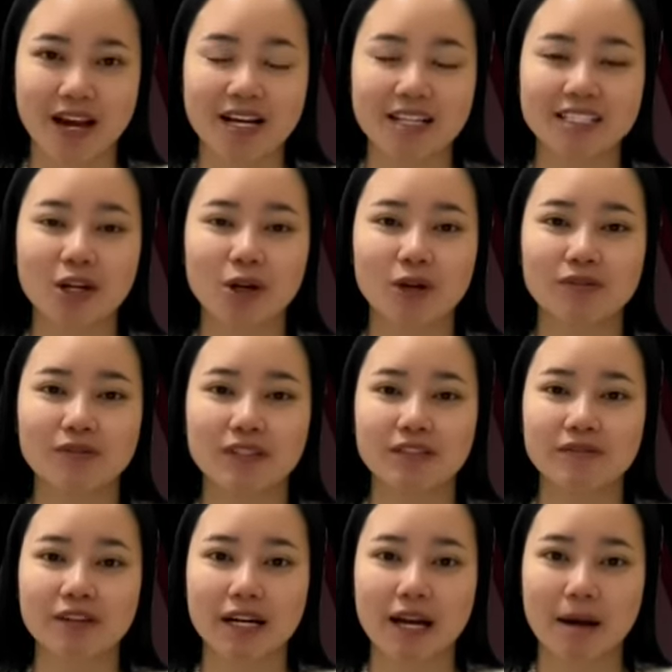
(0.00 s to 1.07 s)
Trao đổi
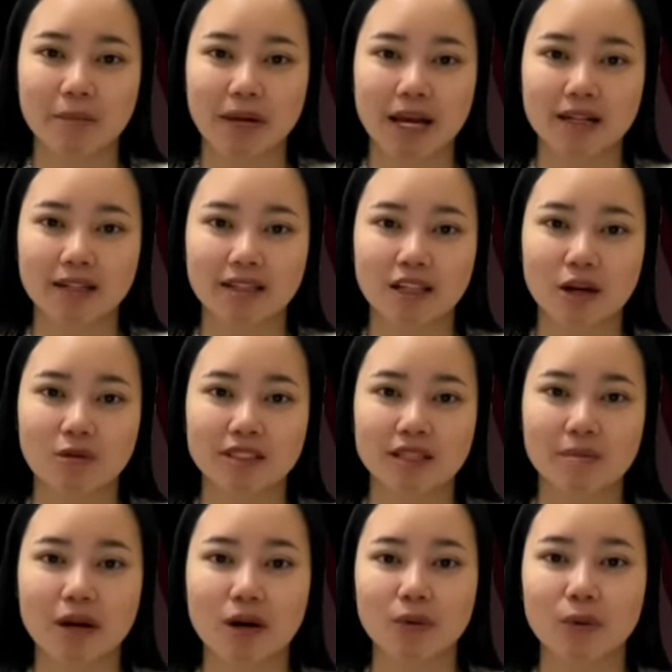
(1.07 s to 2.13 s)
với Vietnamnet, Tổng
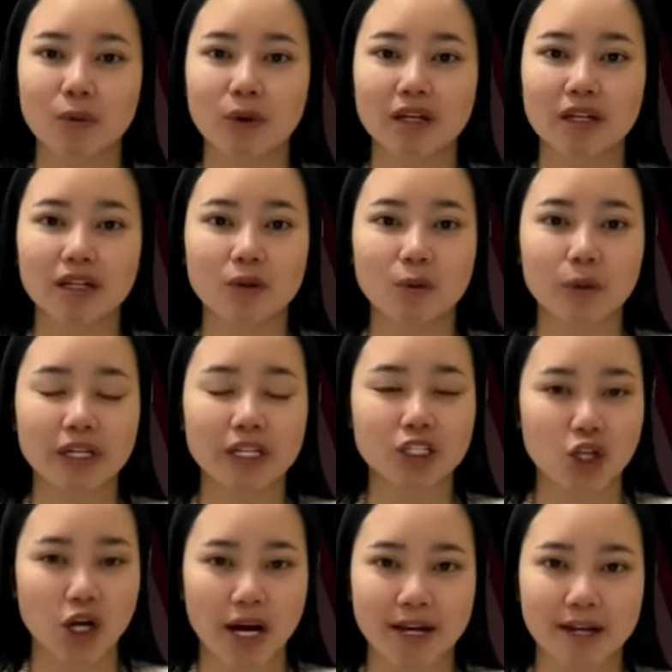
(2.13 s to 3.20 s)
Giám đốc Nguyễn Đức Quý
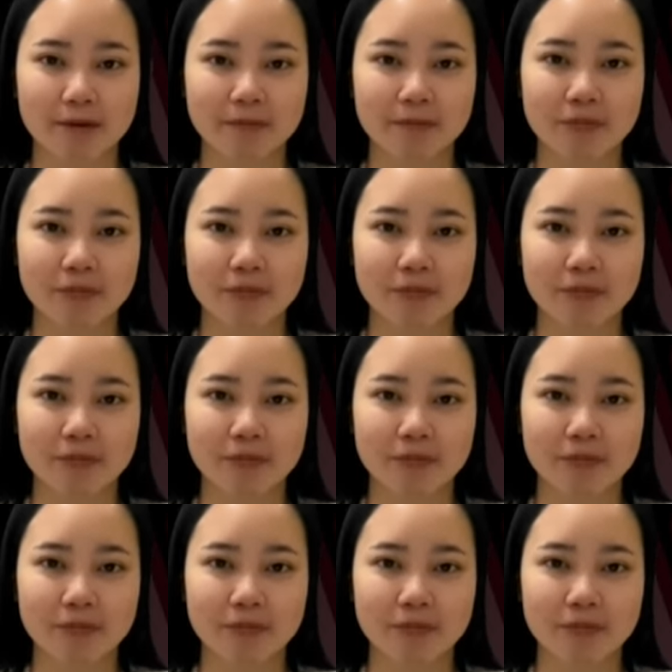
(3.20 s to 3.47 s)
cho hay,